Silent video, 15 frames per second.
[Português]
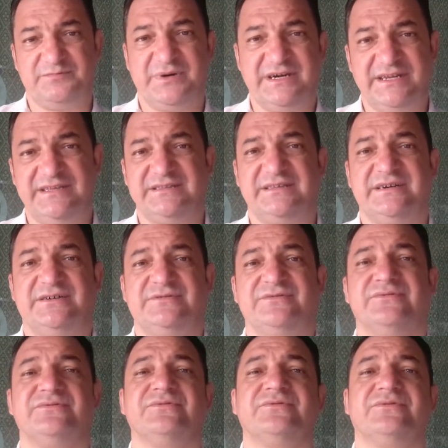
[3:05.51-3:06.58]

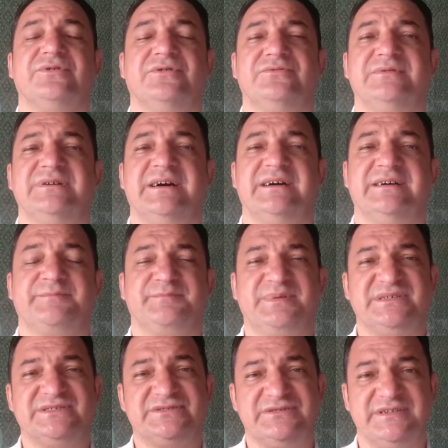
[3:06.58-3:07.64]
parental com a
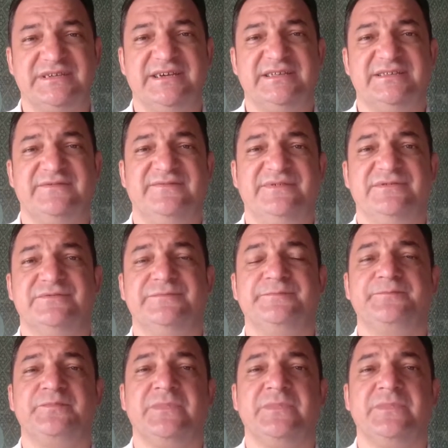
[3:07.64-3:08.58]
pessoa que ela viu.